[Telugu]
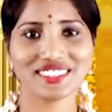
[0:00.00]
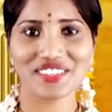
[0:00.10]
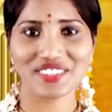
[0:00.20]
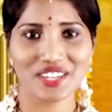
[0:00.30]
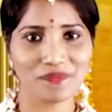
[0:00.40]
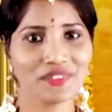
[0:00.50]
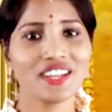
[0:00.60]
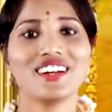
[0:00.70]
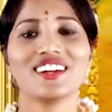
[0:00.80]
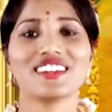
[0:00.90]
దేవిగా
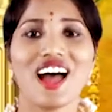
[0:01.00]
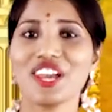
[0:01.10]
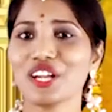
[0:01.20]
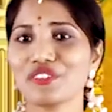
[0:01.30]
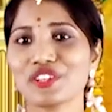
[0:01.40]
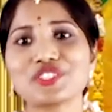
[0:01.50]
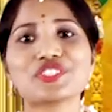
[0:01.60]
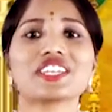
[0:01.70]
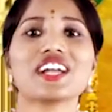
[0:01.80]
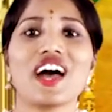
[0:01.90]
నాలుగవ
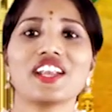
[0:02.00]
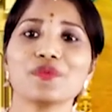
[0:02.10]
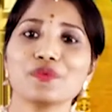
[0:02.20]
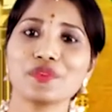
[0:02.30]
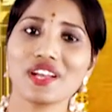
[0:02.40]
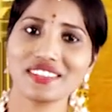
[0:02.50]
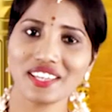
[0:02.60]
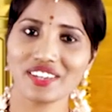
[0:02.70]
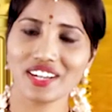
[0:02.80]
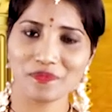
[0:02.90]
రోజు శ్రీ
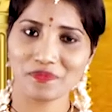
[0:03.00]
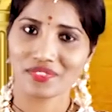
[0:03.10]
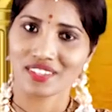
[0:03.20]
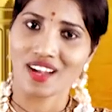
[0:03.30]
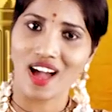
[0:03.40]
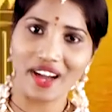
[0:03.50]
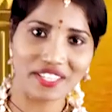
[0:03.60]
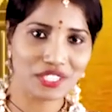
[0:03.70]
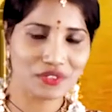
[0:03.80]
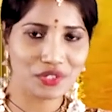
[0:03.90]
అన్నపూర్ణాదేవిగా
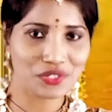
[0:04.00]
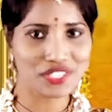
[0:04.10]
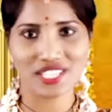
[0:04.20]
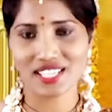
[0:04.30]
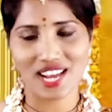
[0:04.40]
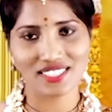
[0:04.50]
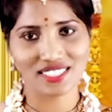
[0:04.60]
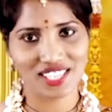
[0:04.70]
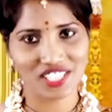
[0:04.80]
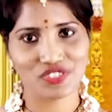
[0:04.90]
ఐదవ రోజు శ్రీ
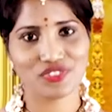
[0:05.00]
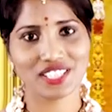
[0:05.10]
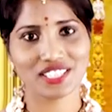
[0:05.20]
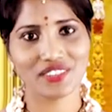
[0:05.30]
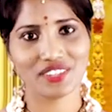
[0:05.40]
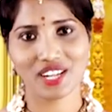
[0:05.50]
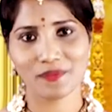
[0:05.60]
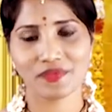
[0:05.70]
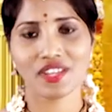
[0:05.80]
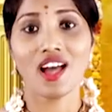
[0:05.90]
రాజరాజేశ్వరి దేవిగా
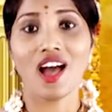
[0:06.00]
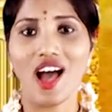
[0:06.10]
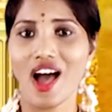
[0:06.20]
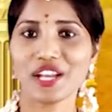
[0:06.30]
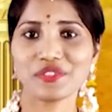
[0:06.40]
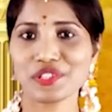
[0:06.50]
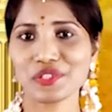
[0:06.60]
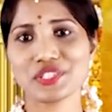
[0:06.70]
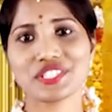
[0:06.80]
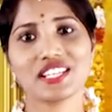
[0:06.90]
ఆరవ
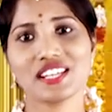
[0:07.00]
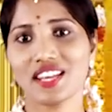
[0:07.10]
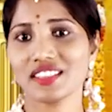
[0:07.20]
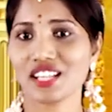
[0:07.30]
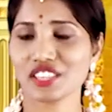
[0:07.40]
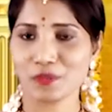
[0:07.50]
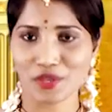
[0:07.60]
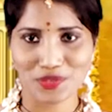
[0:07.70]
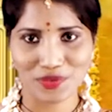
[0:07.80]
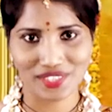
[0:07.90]
రోజు శ్రీ లలితా
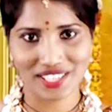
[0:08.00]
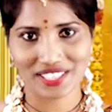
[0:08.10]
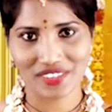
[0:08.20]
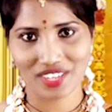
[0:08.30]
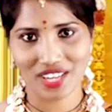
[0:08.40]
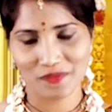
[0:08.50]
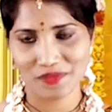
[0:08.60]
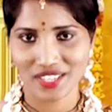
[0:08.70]
త్రిపుర సుందరి దేవిగా